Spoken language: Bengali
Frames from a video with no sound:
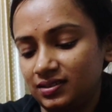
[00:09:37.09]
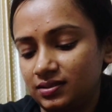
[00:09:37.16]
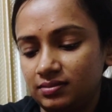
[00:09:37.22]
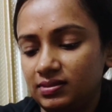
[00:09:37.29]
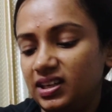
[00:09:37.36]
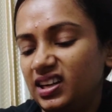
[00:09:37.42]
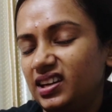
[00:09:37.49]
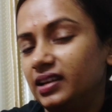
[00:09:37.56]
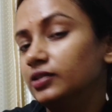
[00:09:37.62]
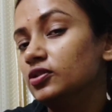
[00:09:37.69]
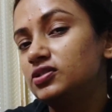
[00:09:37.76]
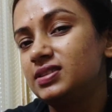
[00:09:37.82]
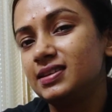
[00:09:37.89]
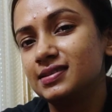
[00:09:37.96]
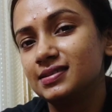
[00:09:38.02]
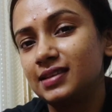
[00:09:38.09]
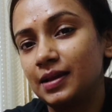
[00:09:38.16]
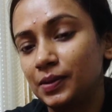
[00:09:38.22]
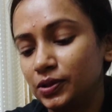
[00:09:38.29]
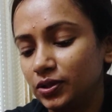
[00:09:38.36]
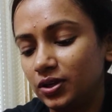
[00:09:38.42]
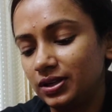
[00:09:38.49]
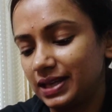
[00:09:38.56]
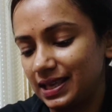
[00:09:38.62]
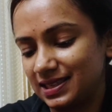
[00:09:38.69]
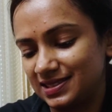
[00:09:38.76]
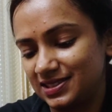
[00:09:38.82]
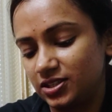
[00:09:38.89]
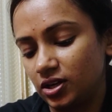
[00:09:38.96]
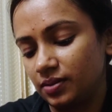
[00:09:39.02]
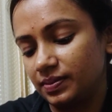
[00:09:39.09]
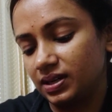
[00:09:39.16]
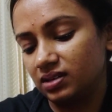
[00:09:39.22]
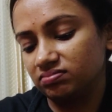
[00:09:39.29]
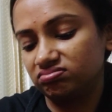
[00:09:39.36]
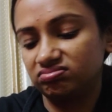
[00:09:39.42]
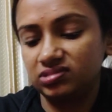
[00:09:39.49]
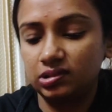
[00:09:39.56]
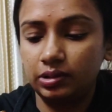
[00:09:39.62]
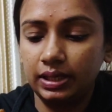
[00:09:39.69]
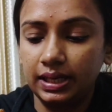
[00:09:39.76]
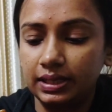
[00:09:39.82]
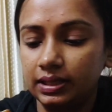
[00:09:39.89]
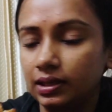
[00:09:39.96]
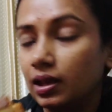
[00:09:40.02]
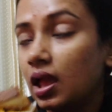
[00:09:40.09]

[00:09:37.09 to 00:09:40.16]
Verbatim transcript: আর এটা কিন্তু চিজ দেওয়ার মতো তো টেস্টই হবে না ওই আর কি